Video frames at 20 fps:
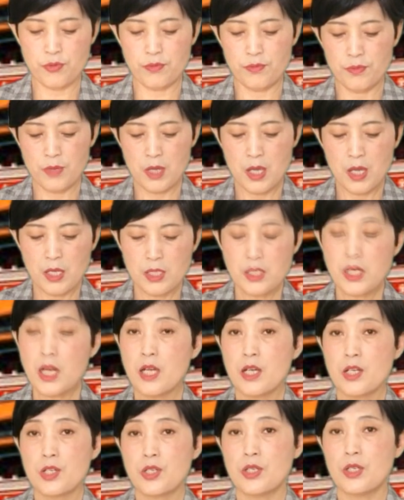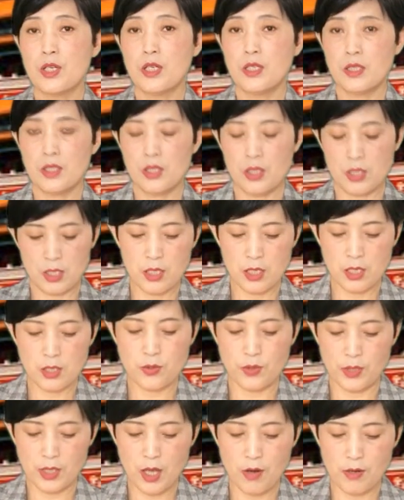助，这个是一科
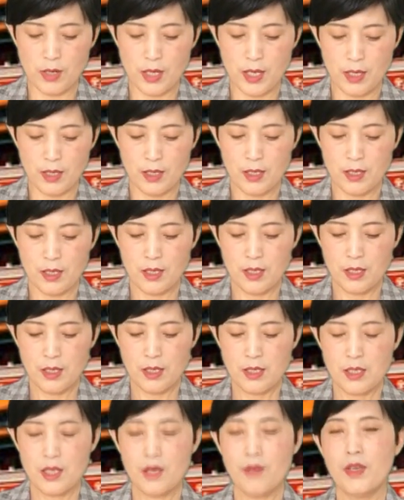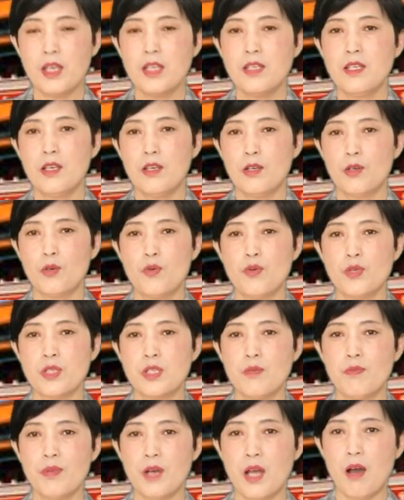学道理，因为你呼
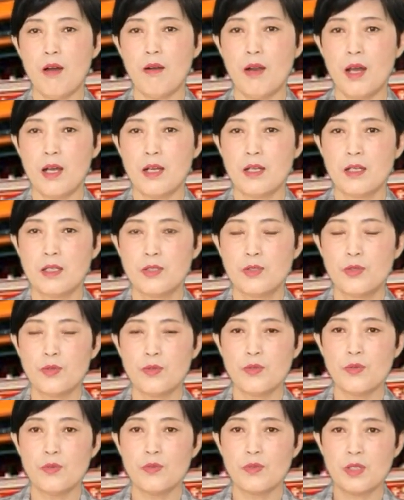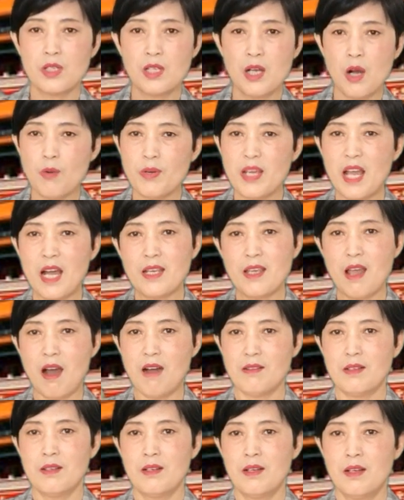吸不了了，就用高压氧。
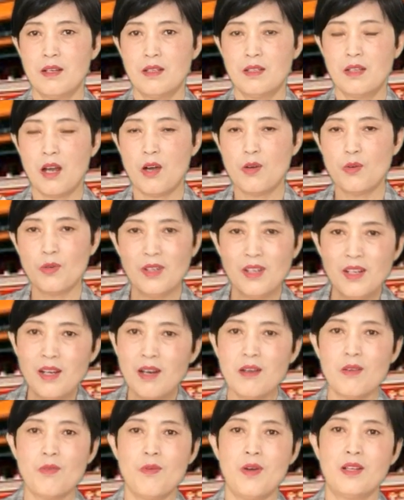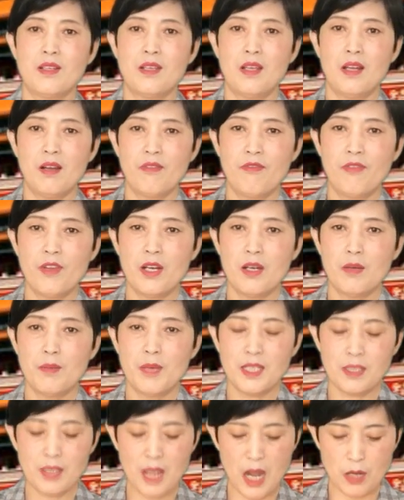然后漏往你的肺里
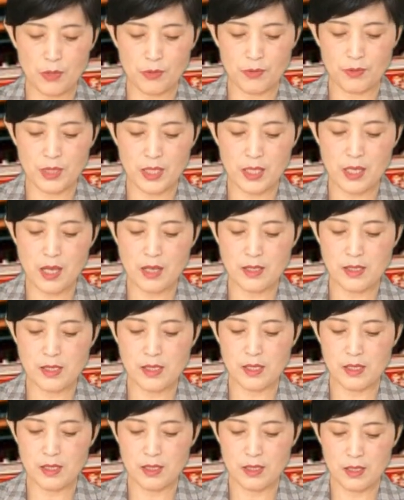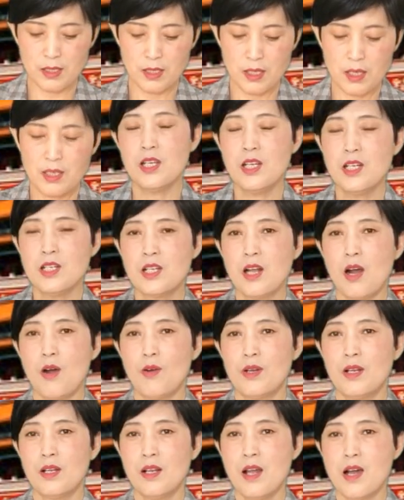面打入这氧气，你少
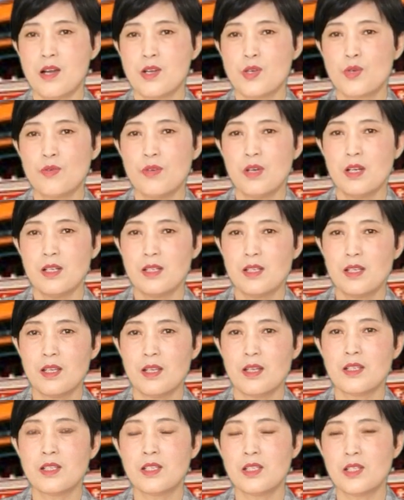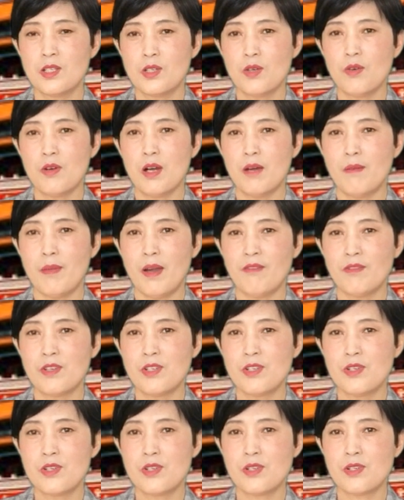了呢，说你能吸收个百分
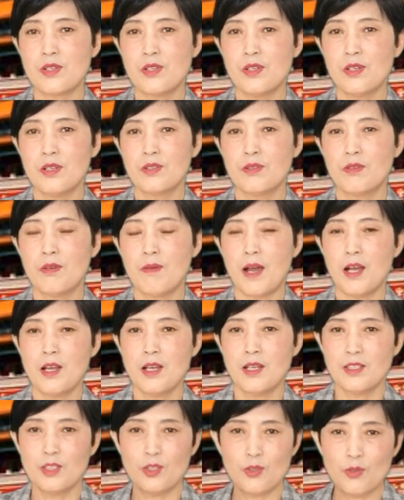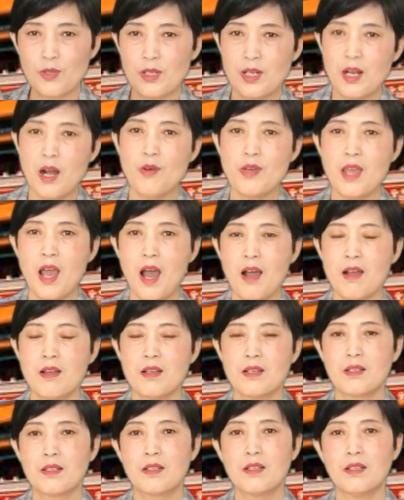之十，对吧？你就高压
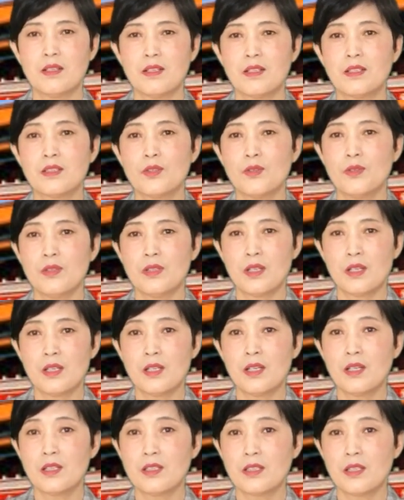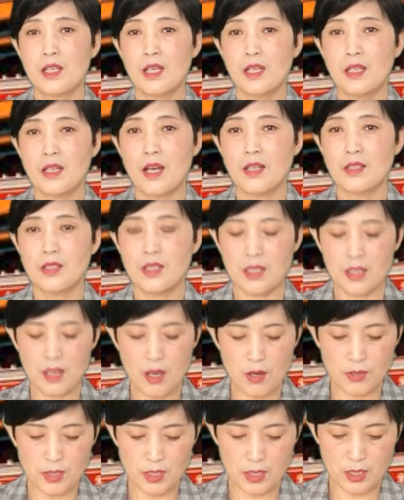可能就能够给它提
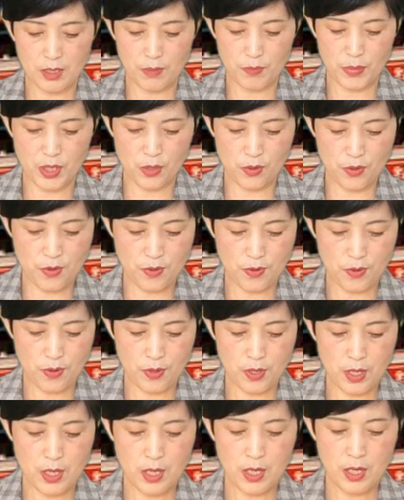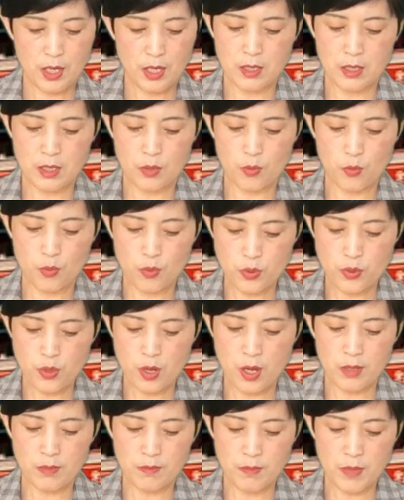高的这个比率，无
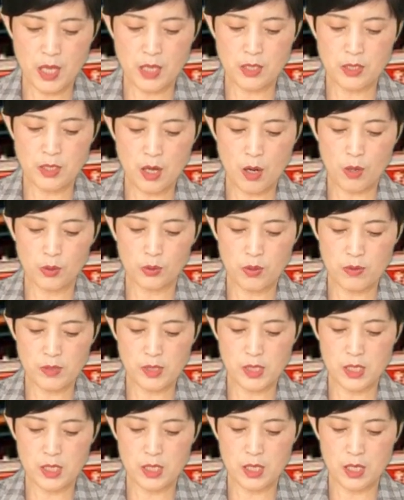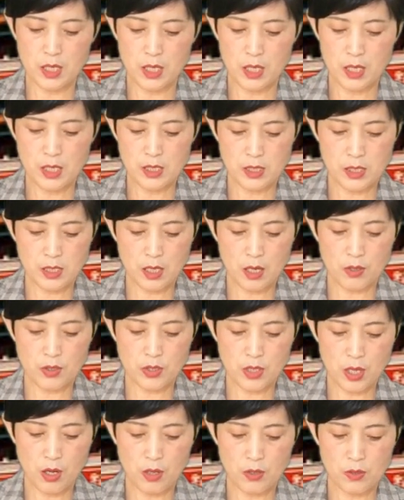创面罩通气、小
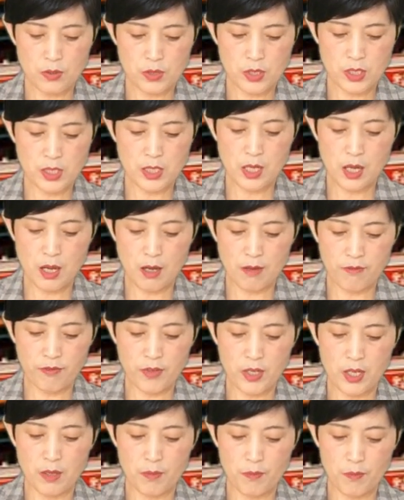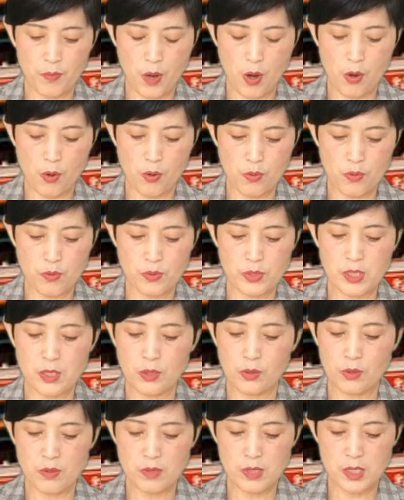潮气量肺保护
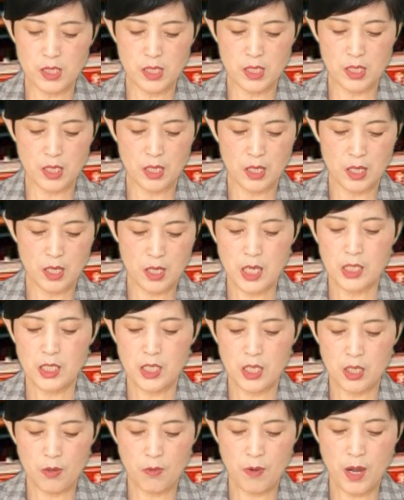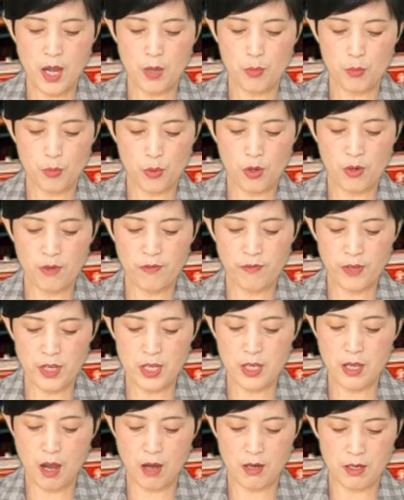性通气、体外膜
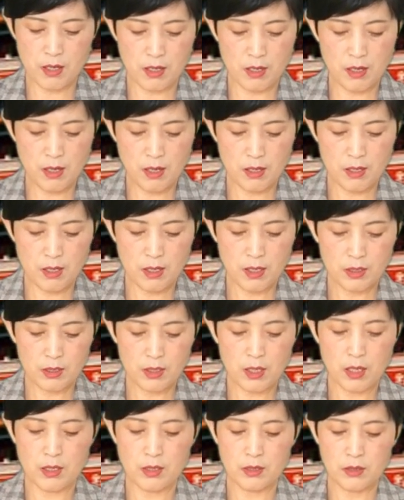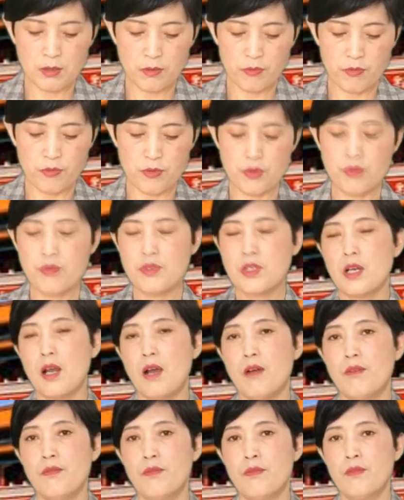肺氧合等辅助治
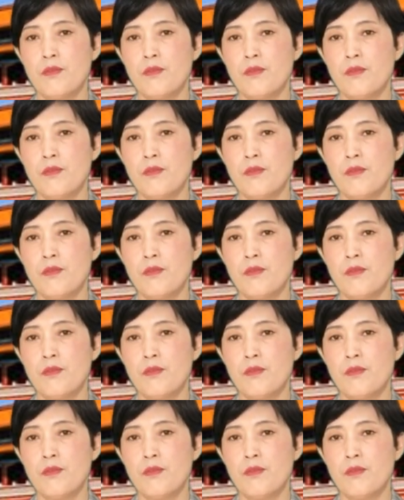疗，